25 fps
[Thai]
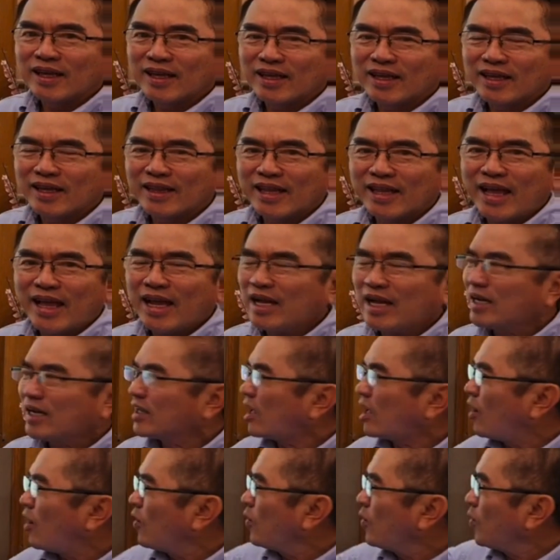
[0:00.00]
และ
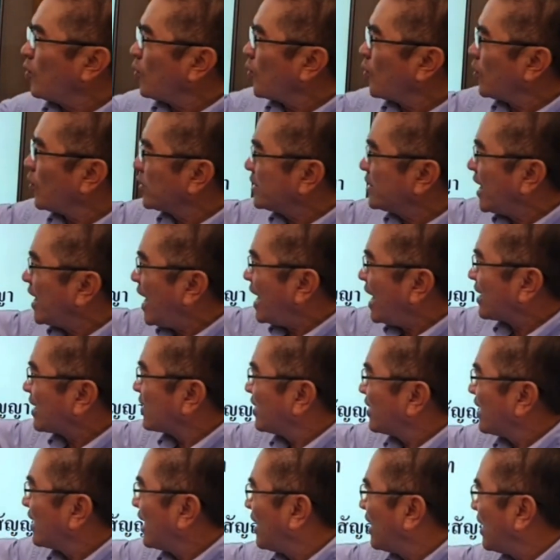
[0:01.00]
เขาแยก
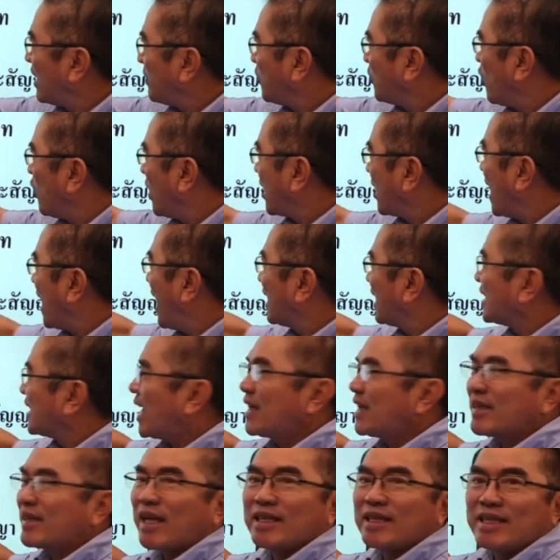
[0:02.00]
พวกอานัด
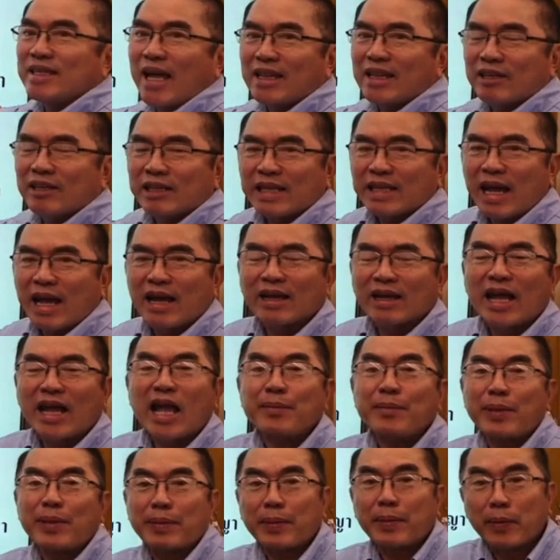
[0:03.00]
สัญญาต่างๆ ให้
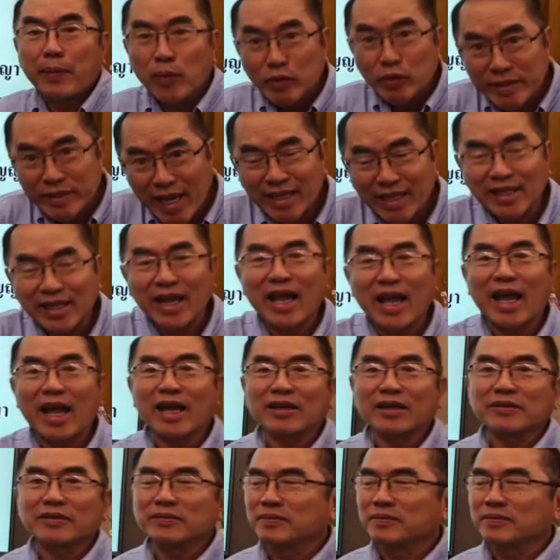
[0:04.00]
ไปประมูลแยกต่างหาก